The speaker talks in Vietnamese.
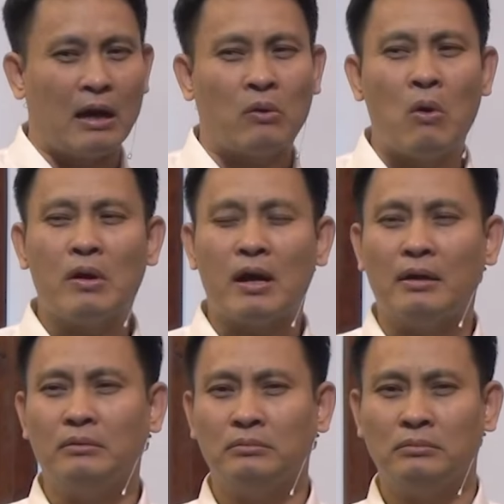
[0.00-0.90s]
nhưng anh ta
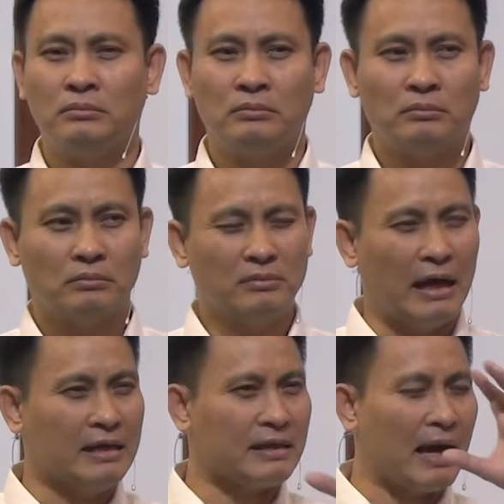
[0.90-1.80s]
cố gắng
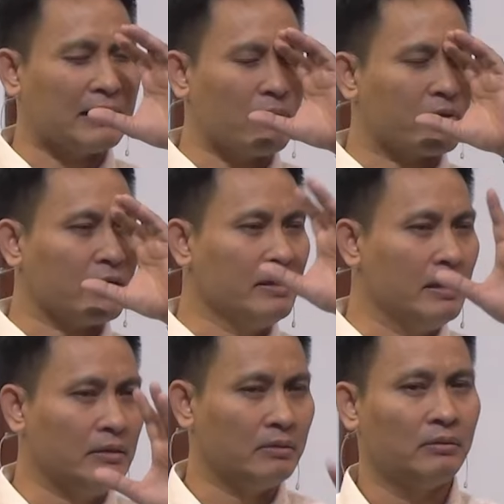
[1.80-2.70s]
đánh giá
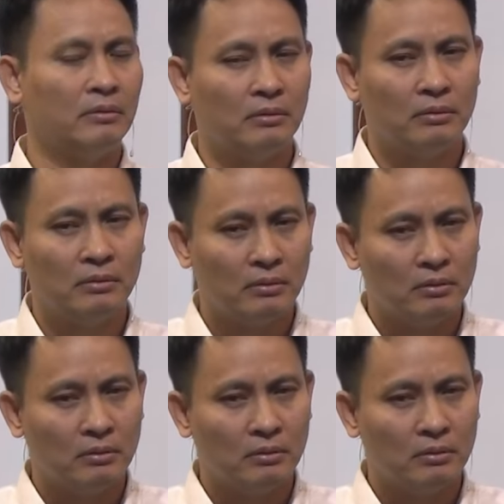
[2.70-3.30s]
trong cách nhìn